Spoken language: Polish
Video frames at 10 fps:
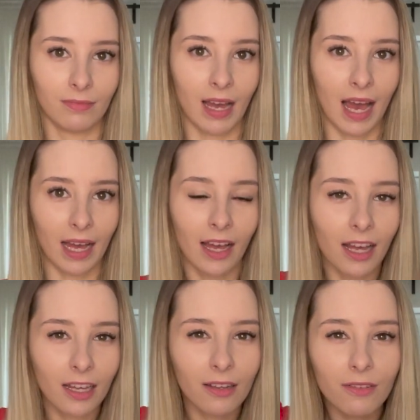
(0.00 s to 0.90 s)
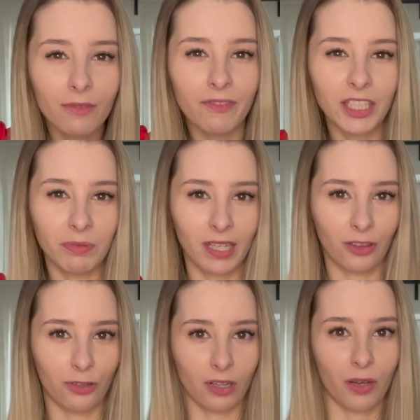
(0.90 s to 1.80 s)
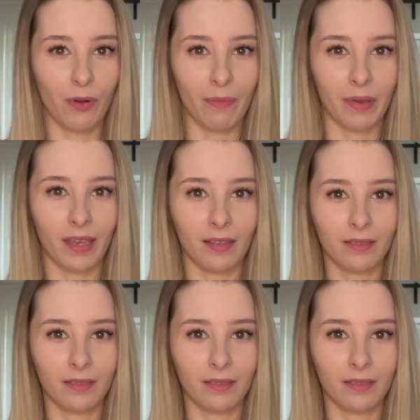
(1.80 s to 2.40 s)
A wejdźmy tak troszkę głębiej.